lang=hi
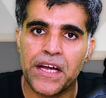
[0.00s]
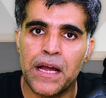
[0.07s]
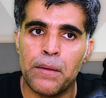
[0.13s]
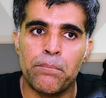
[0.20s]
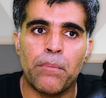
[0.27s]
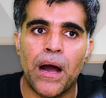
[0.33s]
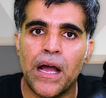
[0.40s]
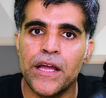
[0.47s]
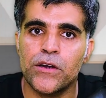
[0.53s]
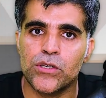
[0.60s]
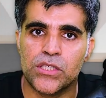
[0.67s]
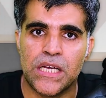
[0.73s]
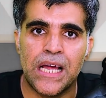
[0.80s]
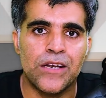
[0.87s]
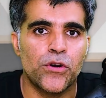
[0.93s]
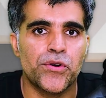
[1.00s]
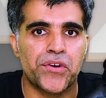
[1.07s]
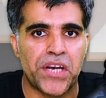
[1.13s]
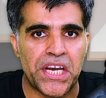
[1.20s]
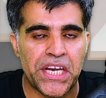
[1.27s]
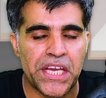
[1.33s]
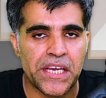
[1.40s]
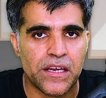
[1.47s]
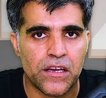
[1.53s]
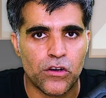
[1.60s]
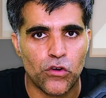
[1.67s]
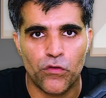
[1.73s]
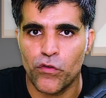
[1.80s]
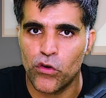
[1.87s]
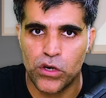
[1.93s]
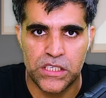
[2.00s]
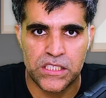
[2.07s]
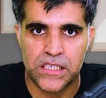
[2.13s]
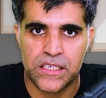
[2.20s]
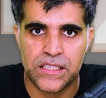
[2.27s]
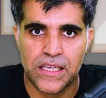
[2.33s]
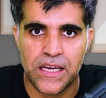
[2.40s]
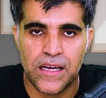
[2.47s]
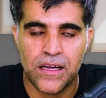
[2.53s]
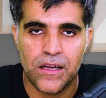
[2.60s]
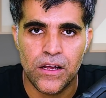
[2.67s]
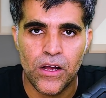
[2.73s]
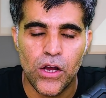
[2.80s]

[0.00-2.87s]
टाइम बाय और सेल और ट्रेडिंग को फोकस करते हैं